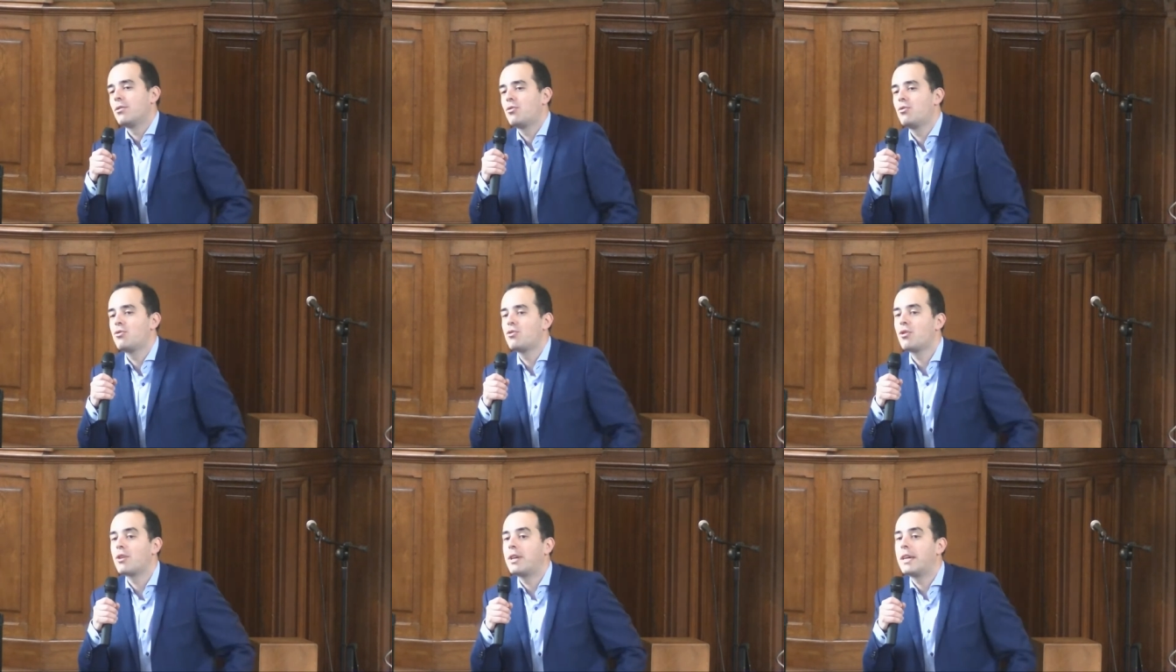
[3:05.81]

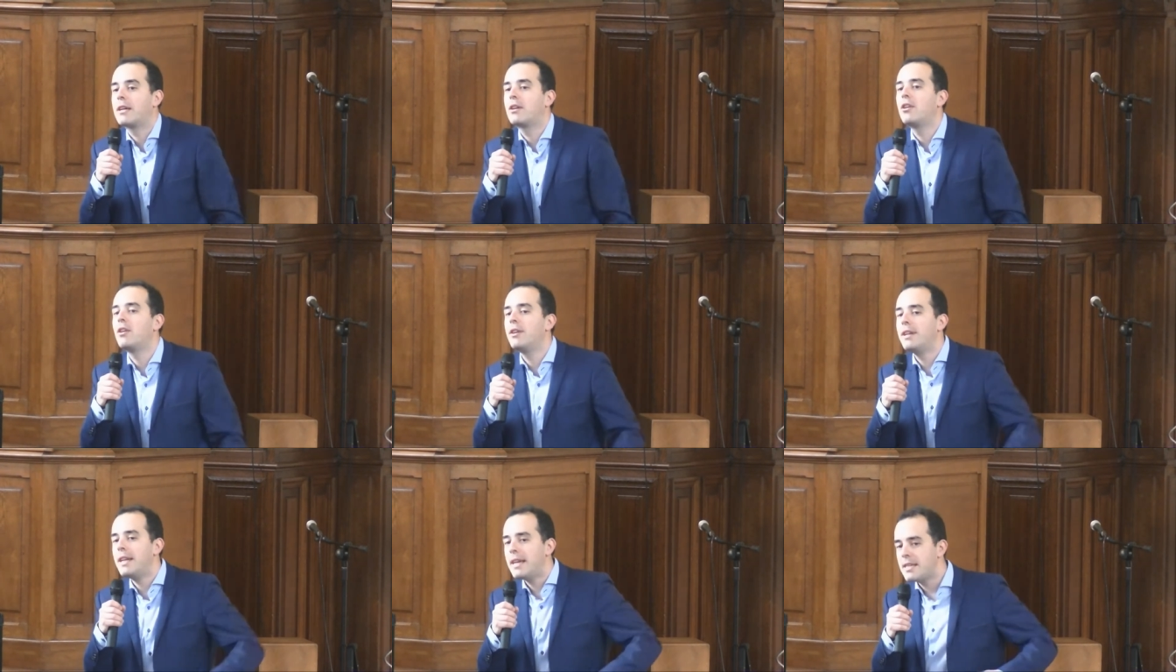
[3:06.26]
tous ceux qui
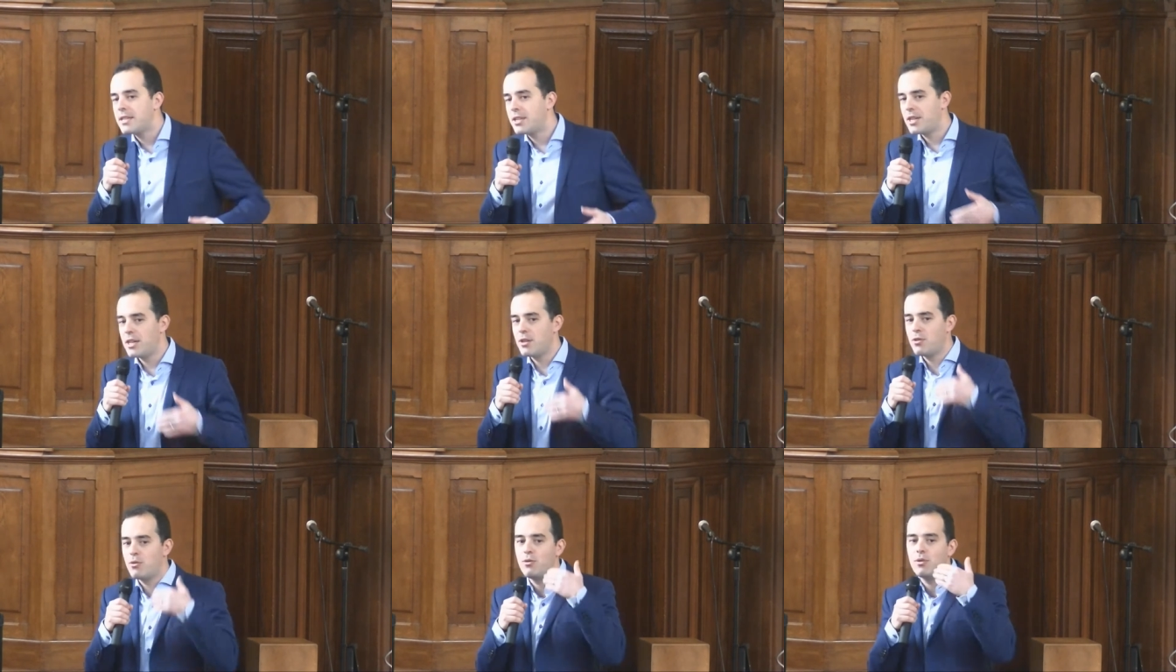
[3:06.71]
connaissent
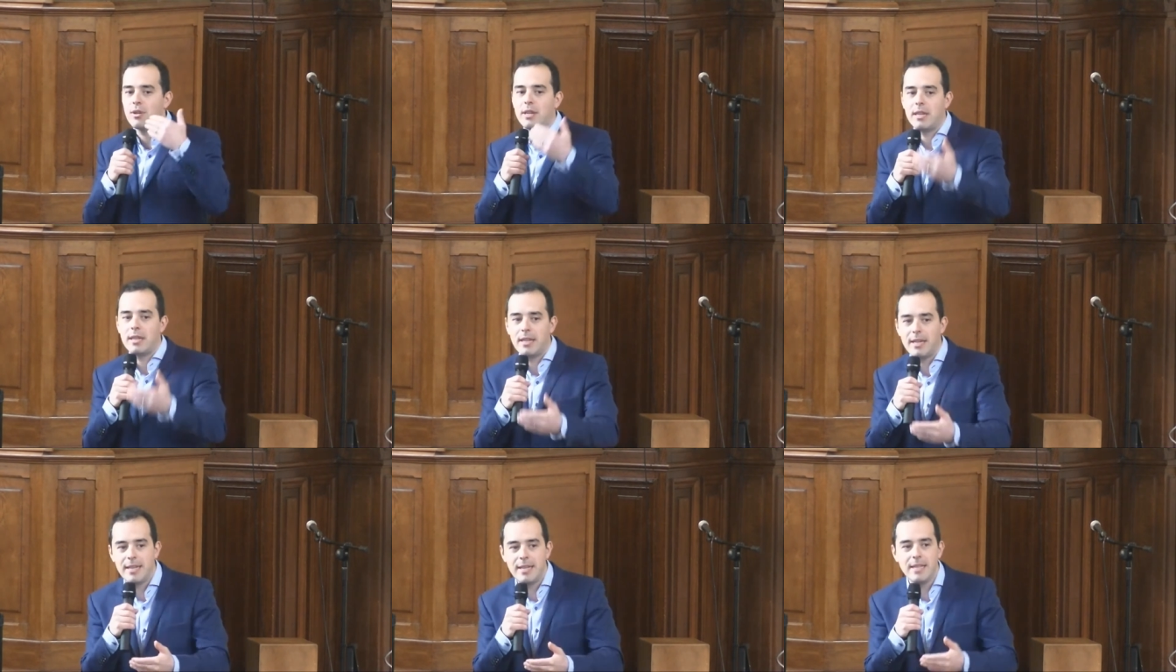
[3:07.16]
Jésus,
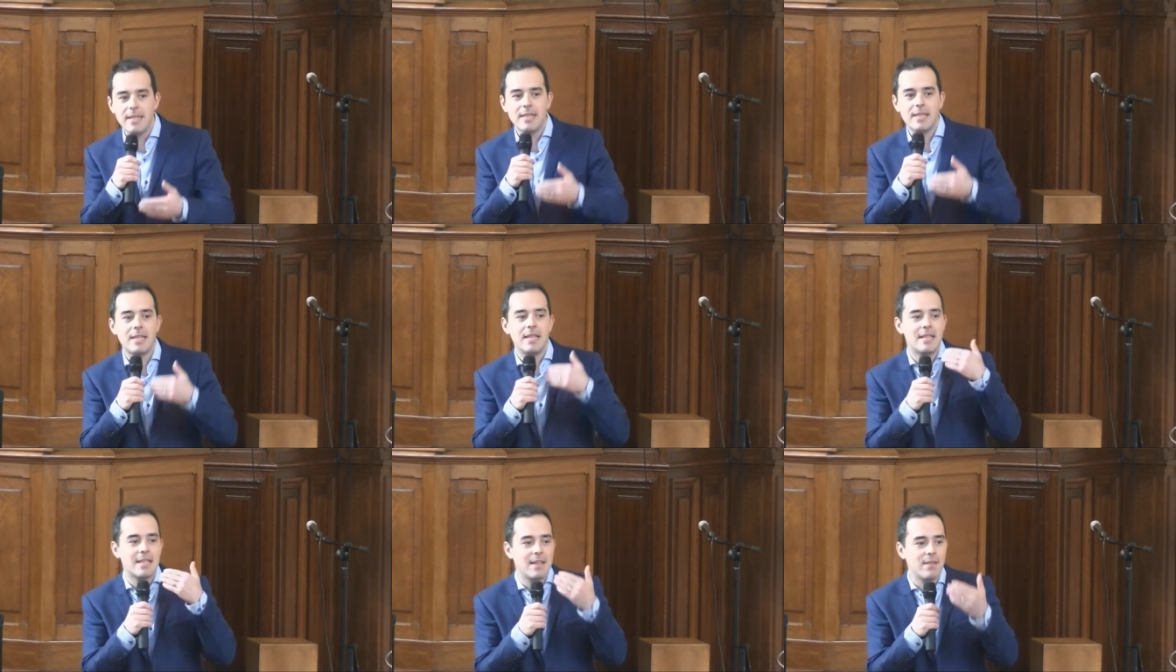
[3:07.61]
qui
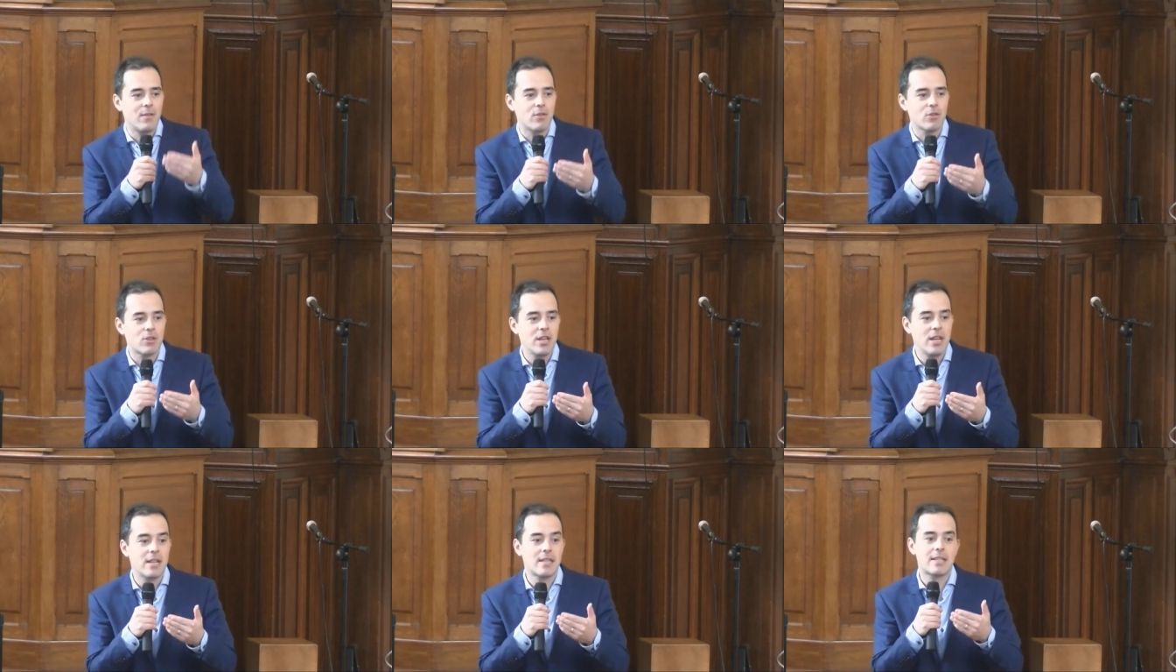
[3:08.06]
lisent les
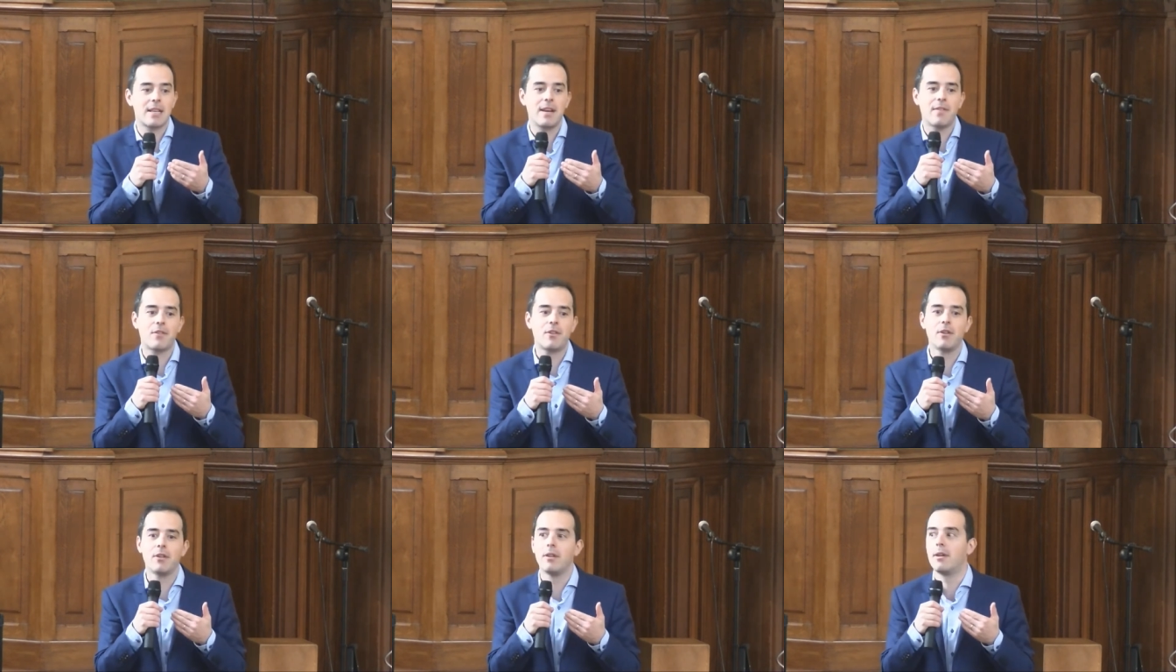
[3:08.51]
évangiles,
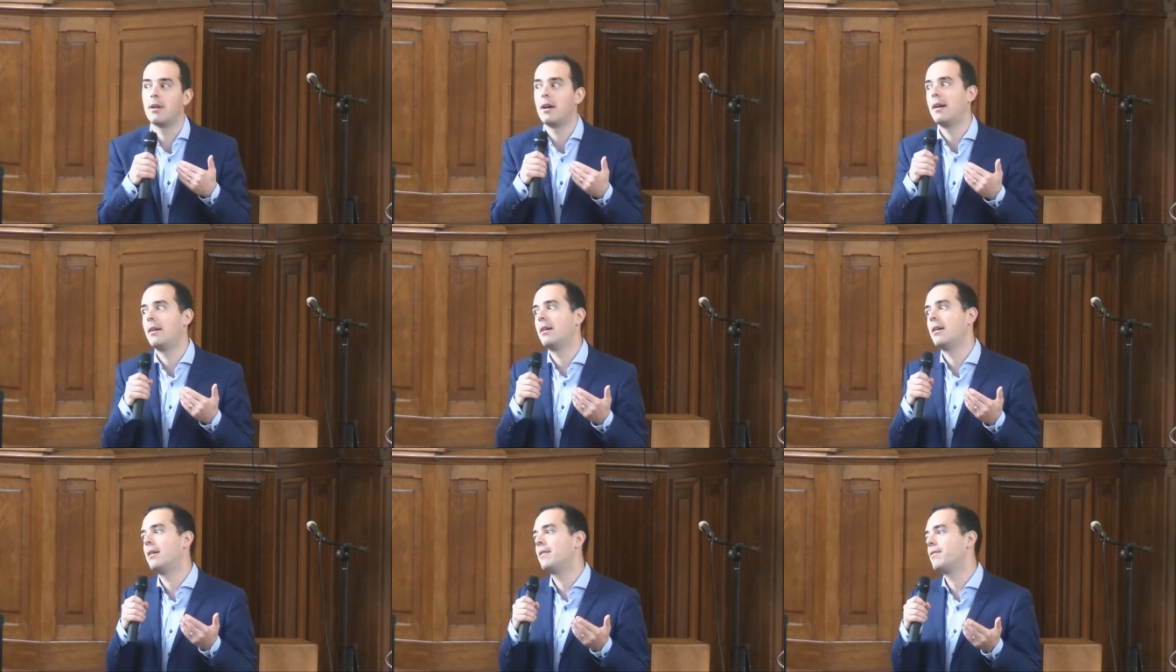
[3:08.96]
savent que euh,
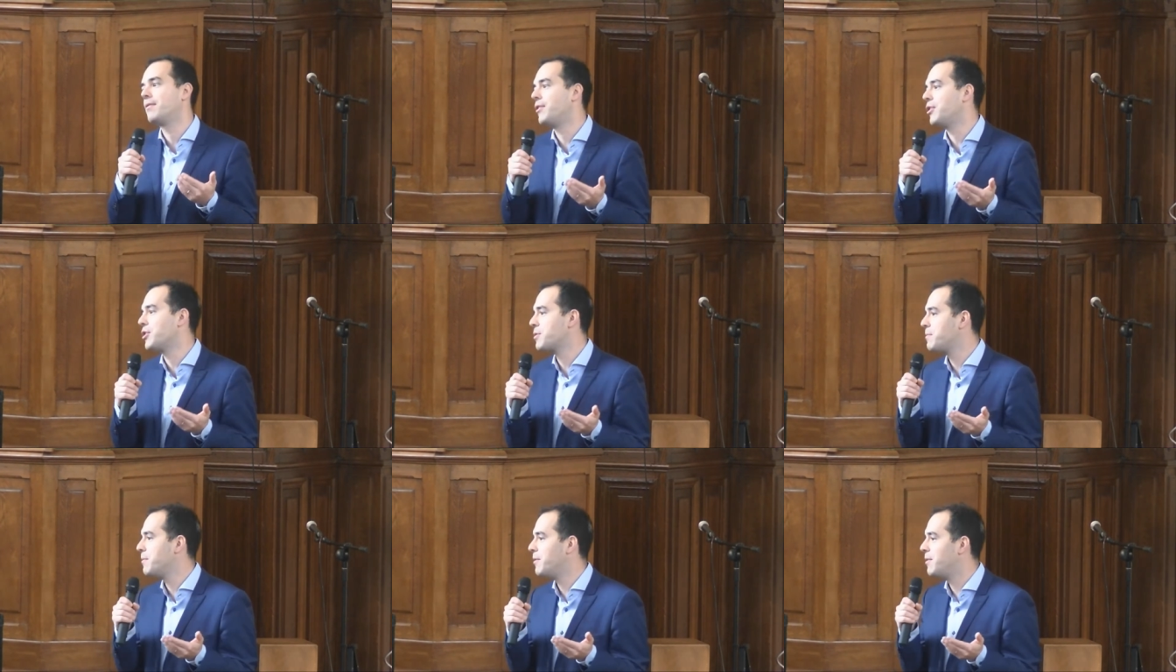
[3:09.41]

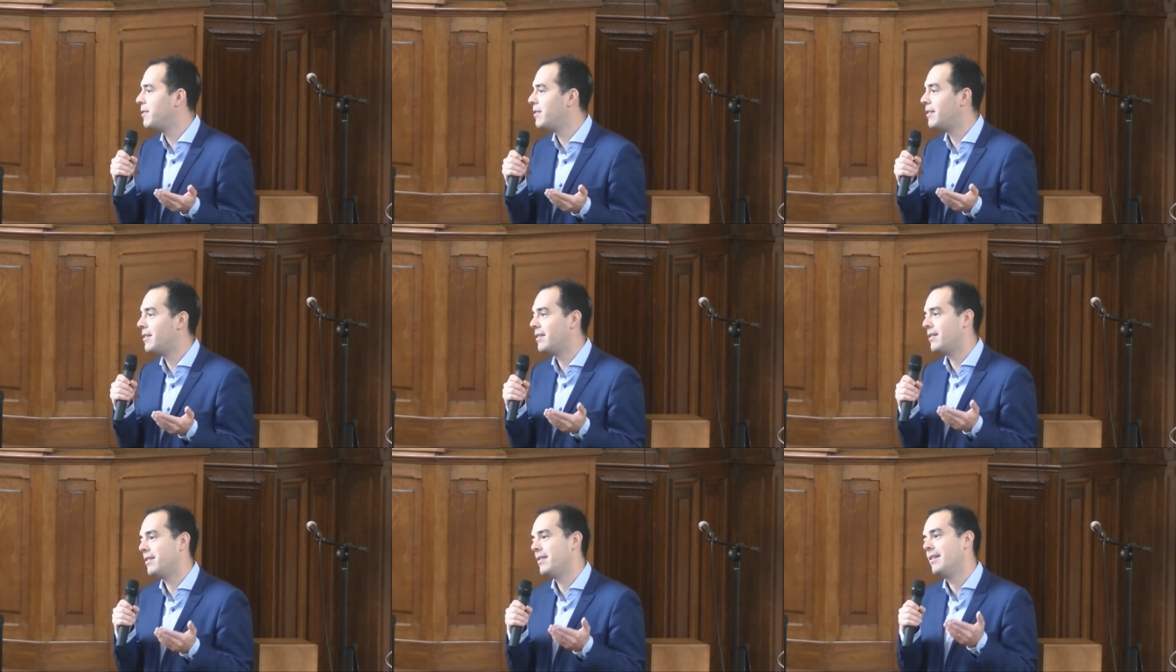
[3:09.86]

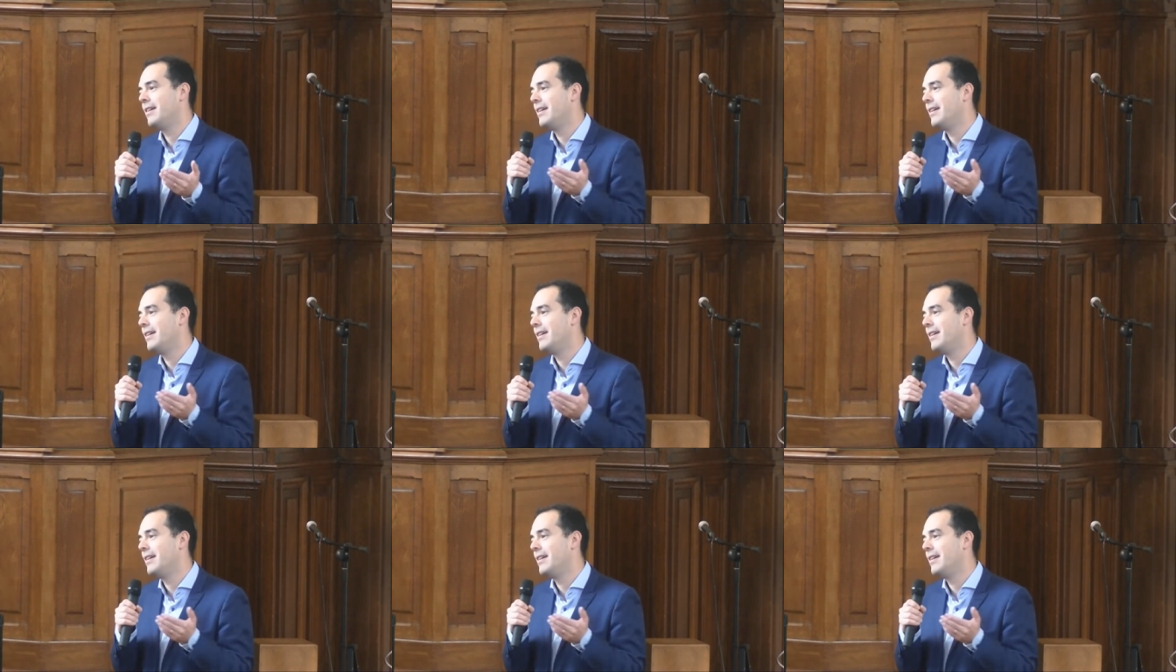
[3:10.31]
franchement,